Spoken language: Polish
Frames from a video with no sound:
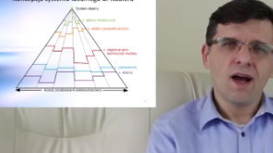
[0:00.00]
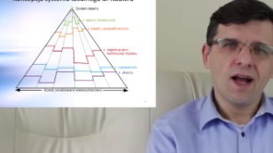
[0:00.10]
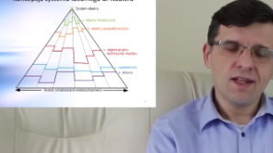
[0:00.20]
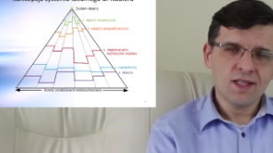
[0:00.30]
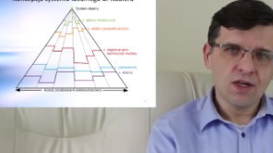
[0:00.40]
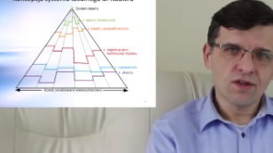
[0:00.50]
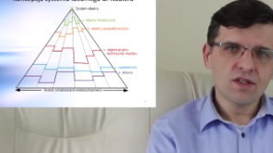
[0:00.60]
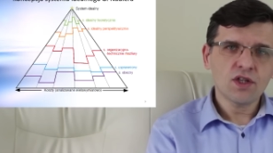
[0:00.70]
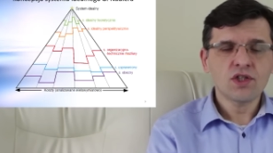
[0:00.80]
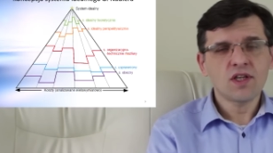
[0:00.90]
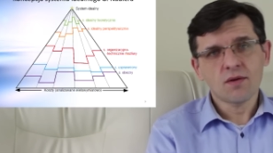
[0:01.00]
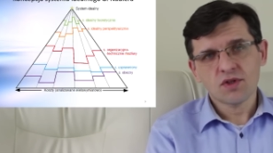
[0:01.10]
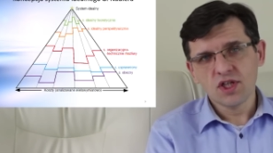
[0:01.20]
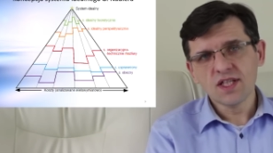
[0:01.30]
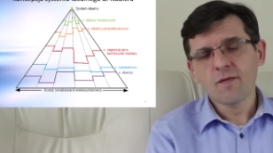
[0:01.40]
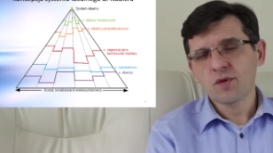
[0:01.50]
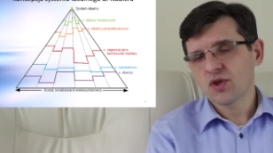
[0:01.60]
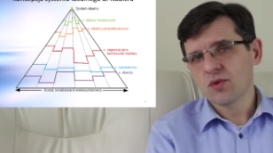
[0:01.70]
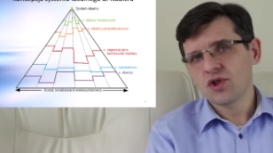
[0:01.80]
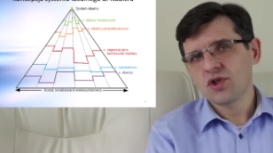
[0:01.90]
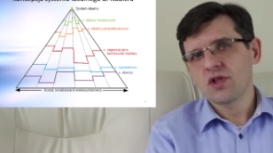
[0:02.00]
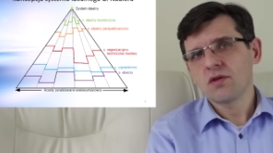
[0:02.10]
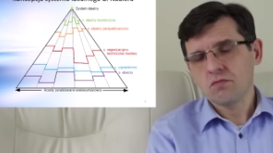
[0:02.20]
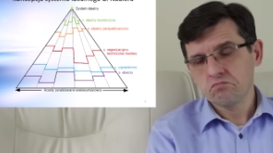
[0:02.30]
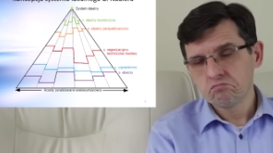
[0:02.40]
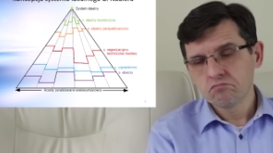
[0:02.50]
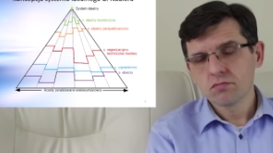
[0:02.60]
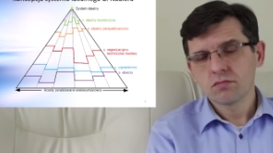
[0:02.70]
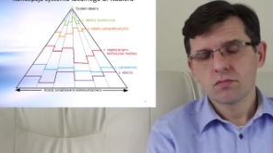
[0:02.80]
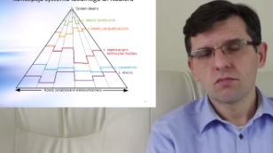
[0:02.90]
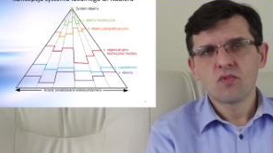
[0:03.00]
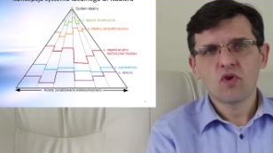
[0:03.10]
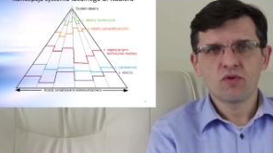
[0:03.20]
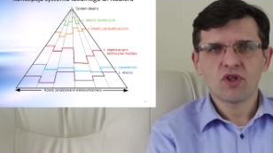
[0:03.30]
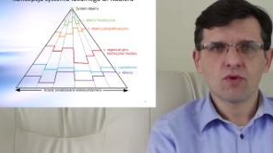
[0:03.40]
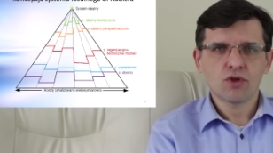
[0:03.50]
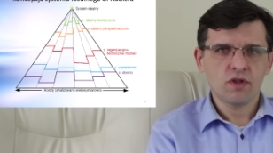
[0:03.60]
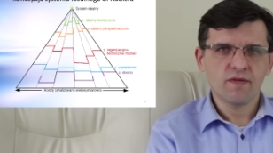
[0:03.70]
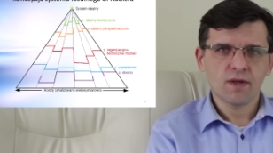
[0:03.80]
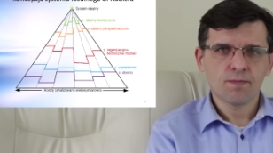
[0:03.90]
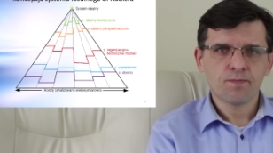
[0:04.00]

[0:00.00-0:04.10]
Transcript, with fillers: ale teoretycznie gdzieś tam w przyszłości byłoby to możliwe.